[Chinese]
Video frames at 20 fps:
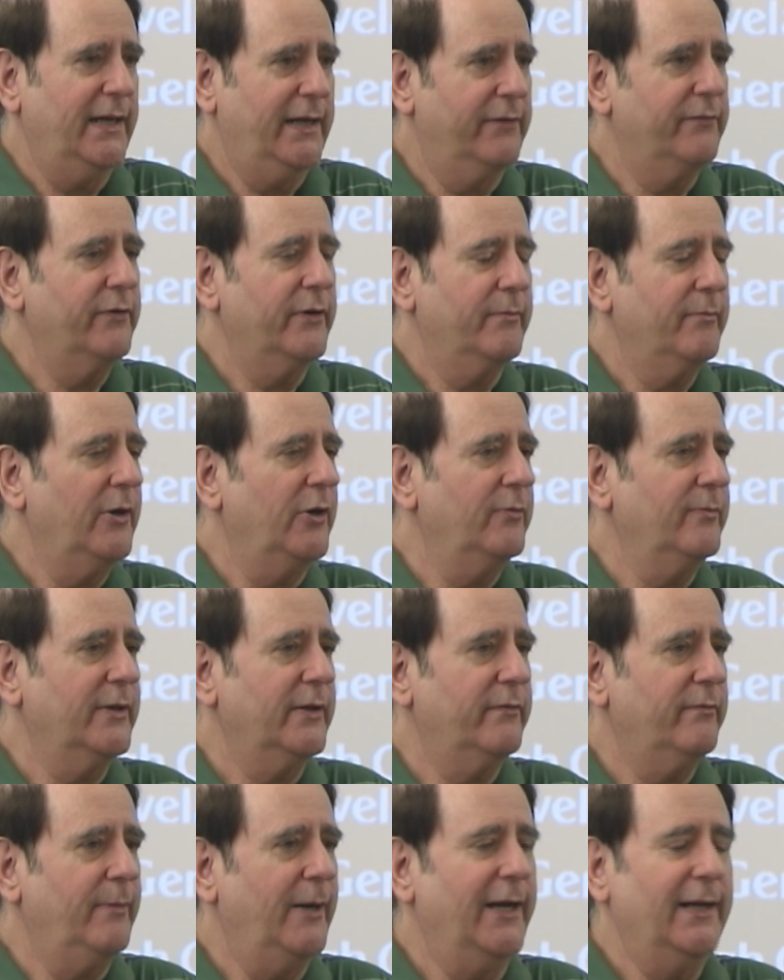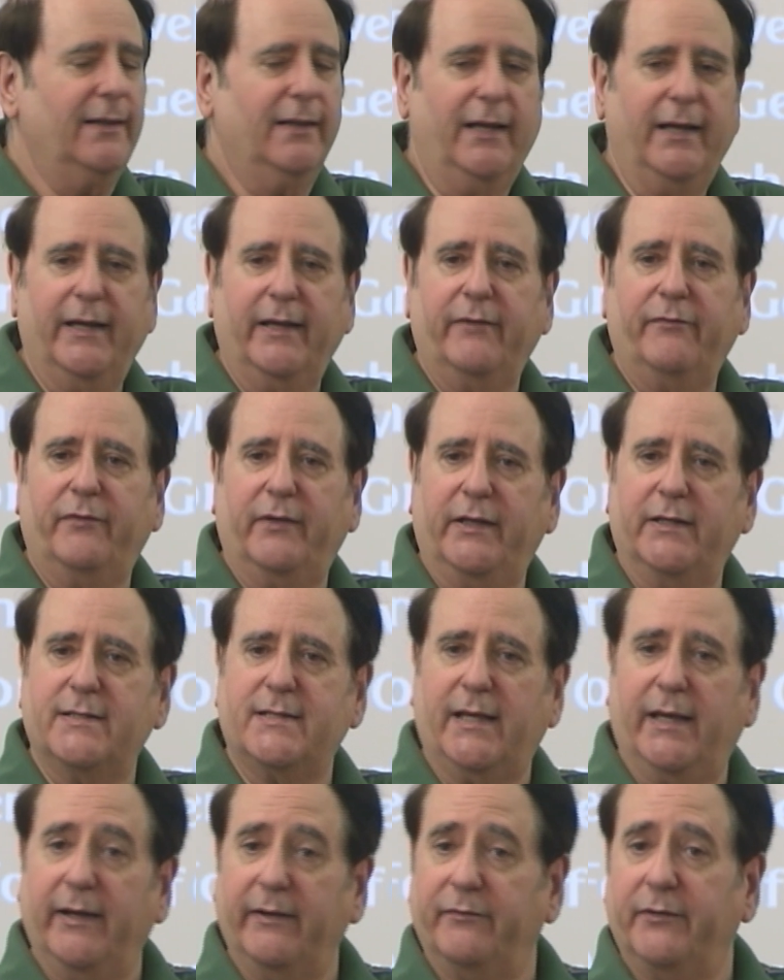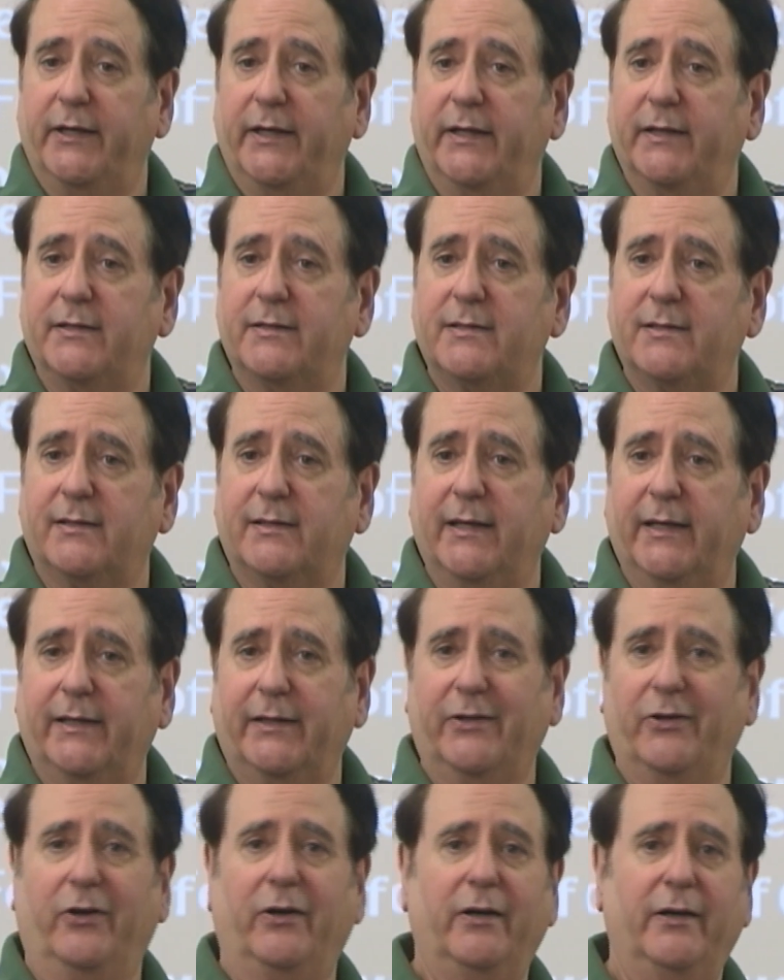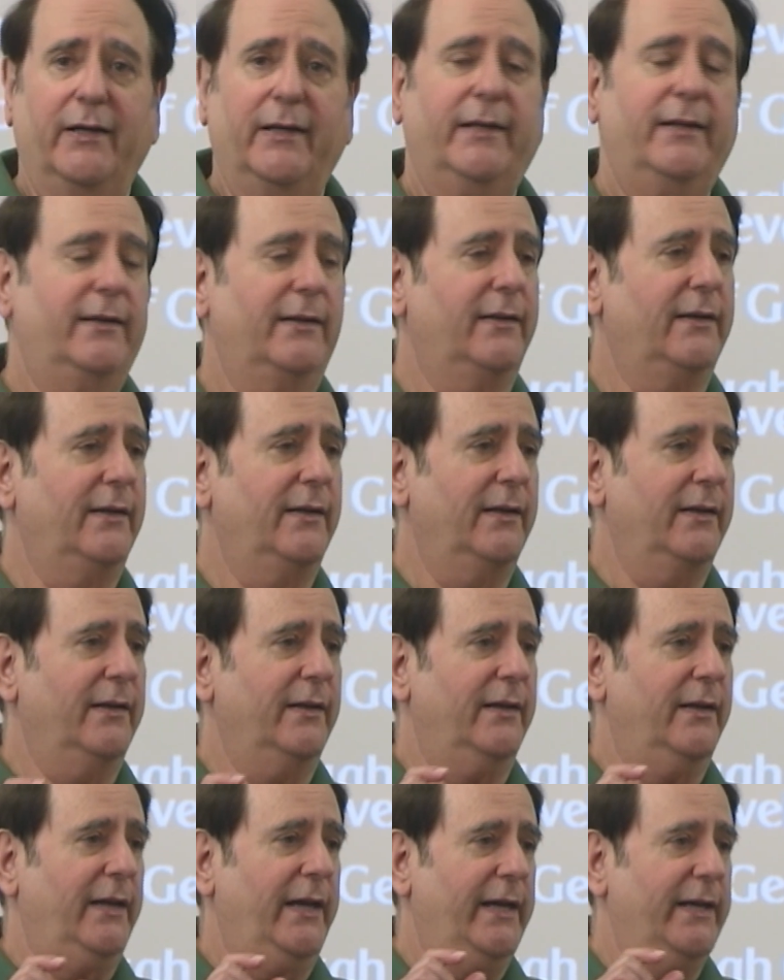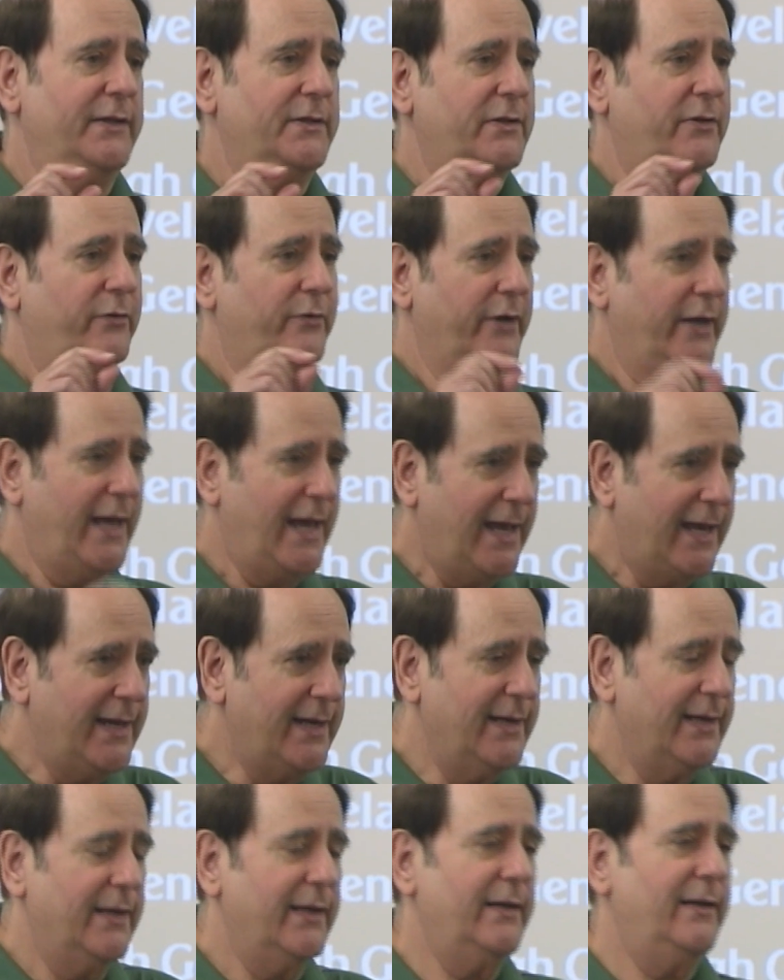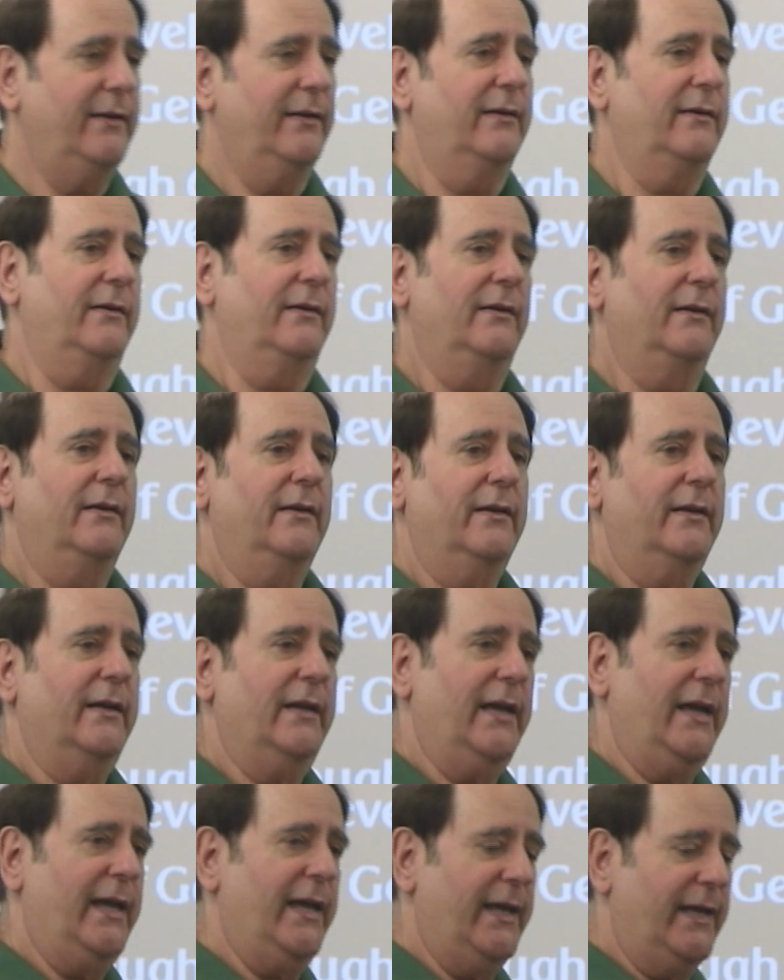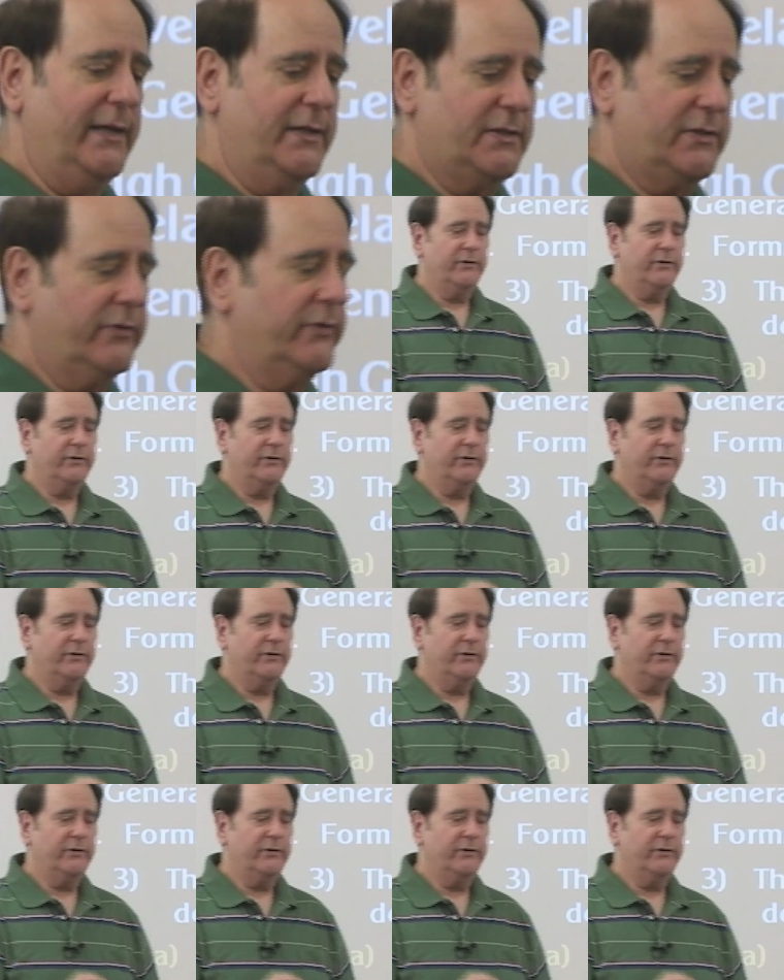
我生命中的每一刻都表明了，神创造了这个